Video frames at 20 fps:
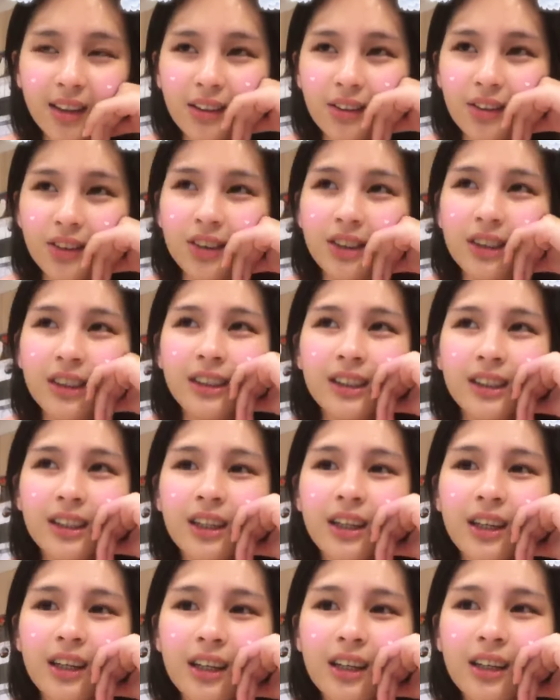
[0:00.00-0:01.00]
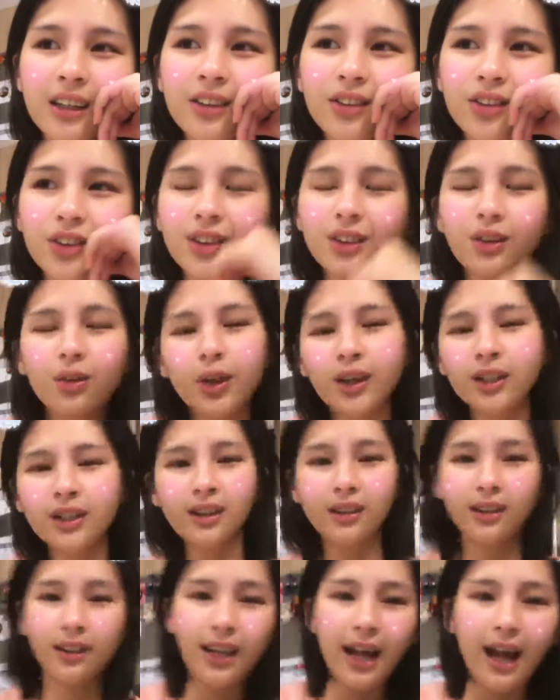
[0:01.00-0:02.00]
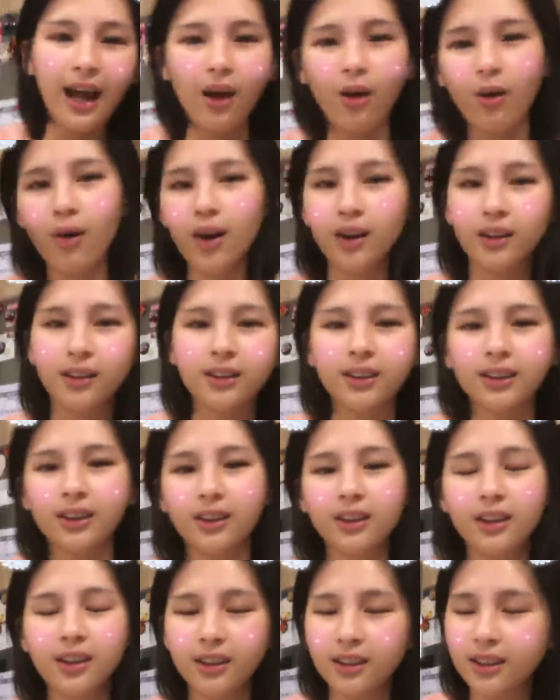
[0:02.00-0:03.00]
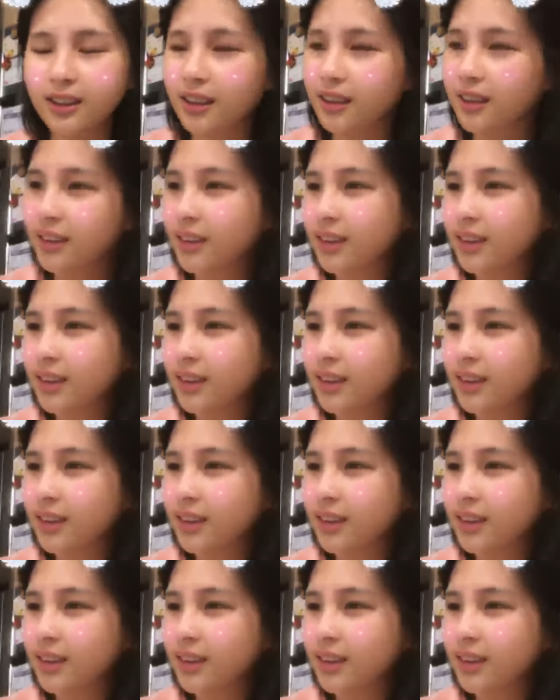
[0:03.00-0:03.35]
就是是就是会这样大晃的那个地震。